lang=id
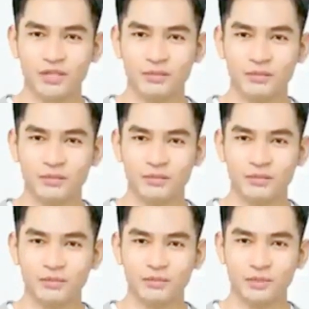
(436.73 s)

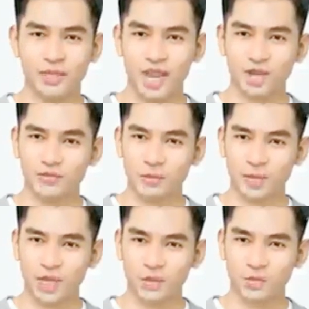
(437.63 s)
menyebabkan
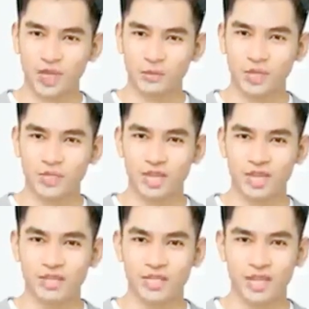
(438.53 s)
tubuhnya berubah
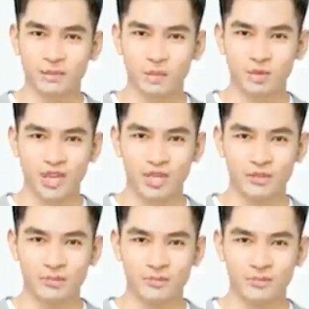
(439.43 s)
lagi,
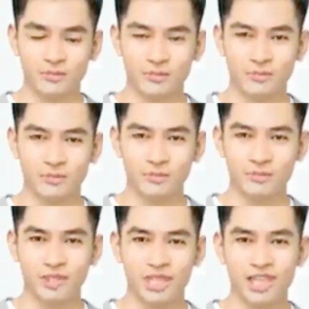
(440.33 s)
mencapai situasi yang
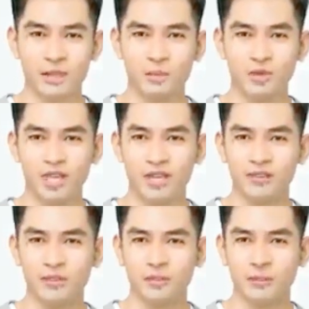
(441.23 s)
sangat
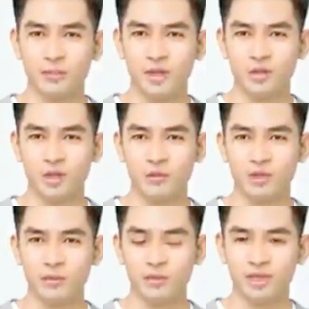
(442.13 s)
menakutkan.
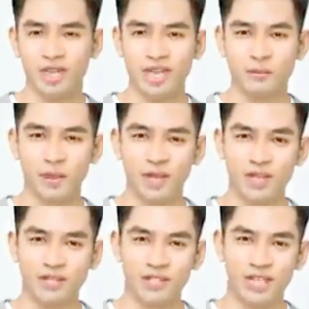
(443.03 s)

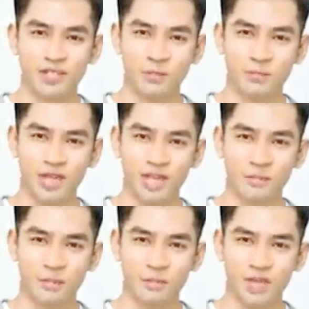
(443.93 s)
Gemuruh
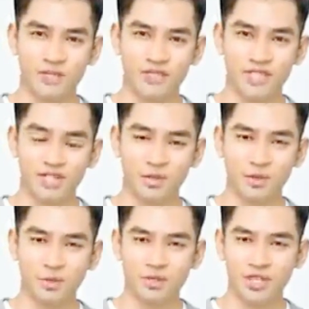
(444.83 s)
Pada
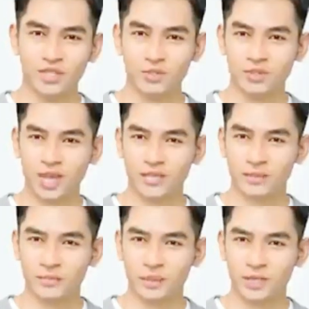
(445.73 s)
saat ini,
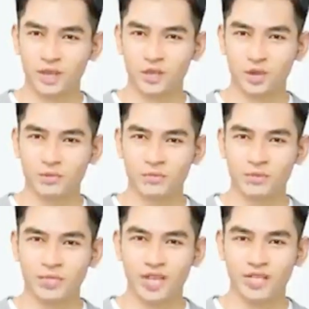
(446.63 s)
ada semburan
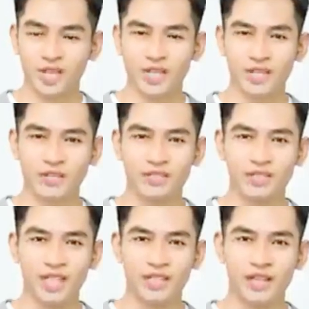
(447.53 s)
guntur di
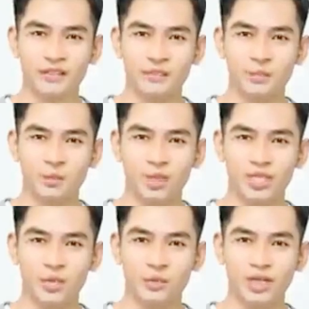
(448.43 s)
kehampaan, dan
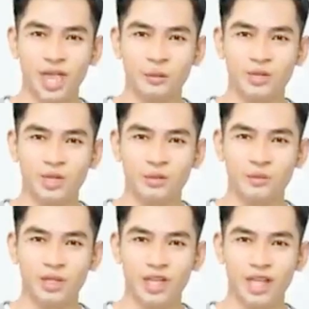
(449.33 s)
kemudian awan
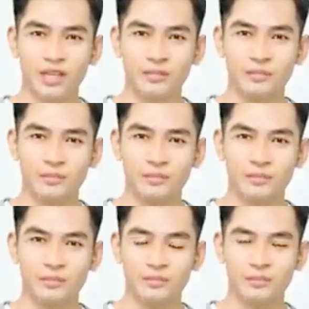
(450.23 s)
petir besar
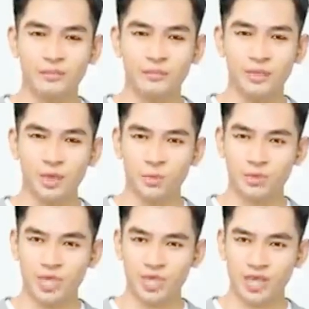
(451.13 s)
tiba-tiba muncul di
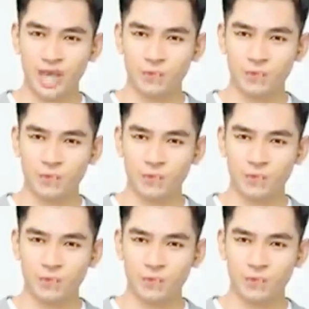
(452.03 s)
sini.